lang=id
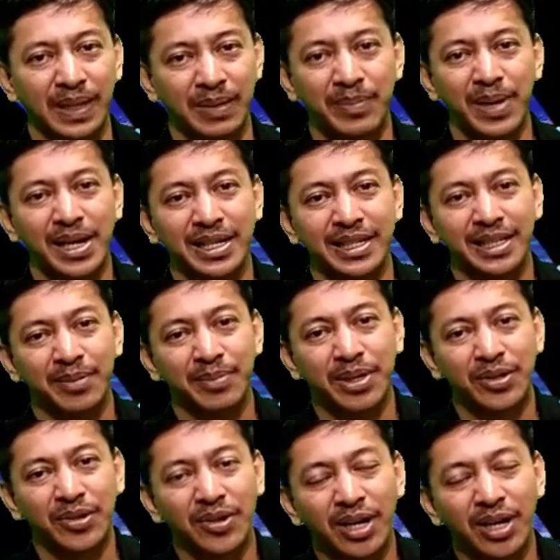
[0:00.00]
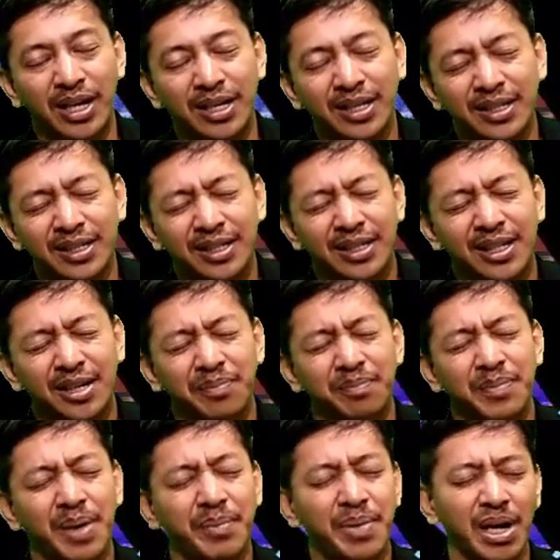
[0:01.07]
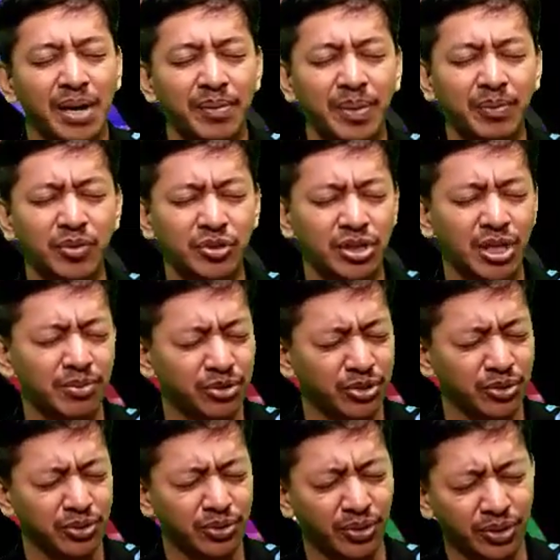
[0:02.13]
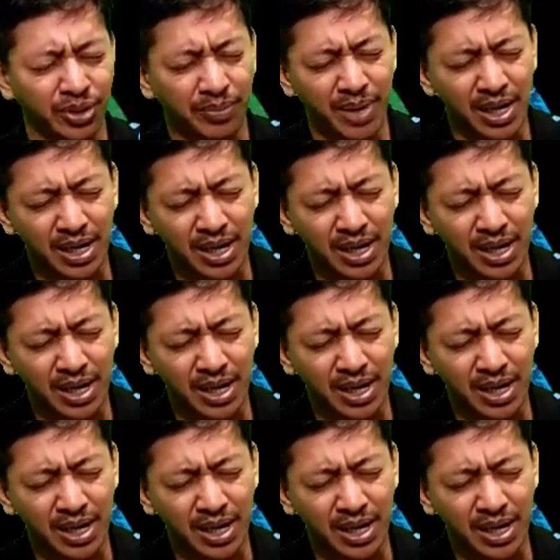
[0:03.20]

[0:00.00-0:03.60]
Mari kita berdoa. Bapak kami mengucap syukur terima